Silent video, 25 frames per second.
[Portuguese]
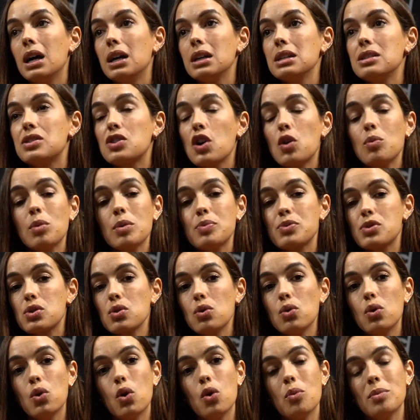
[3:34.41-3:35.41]
E só uma
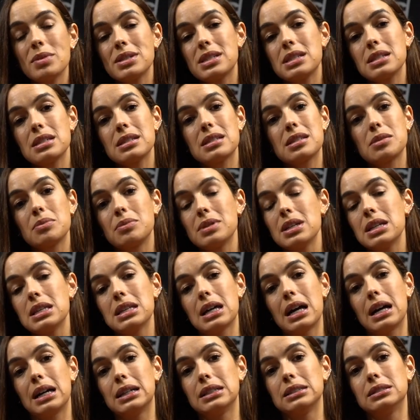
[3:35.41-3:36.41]
pessoa com uma
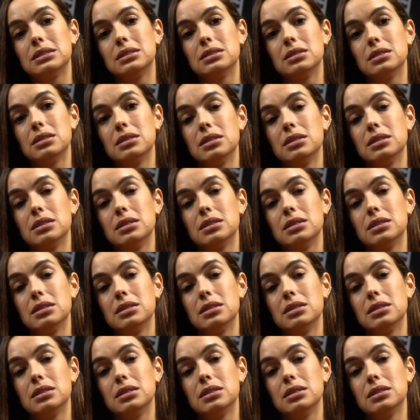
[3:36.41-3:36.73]
sensibilidade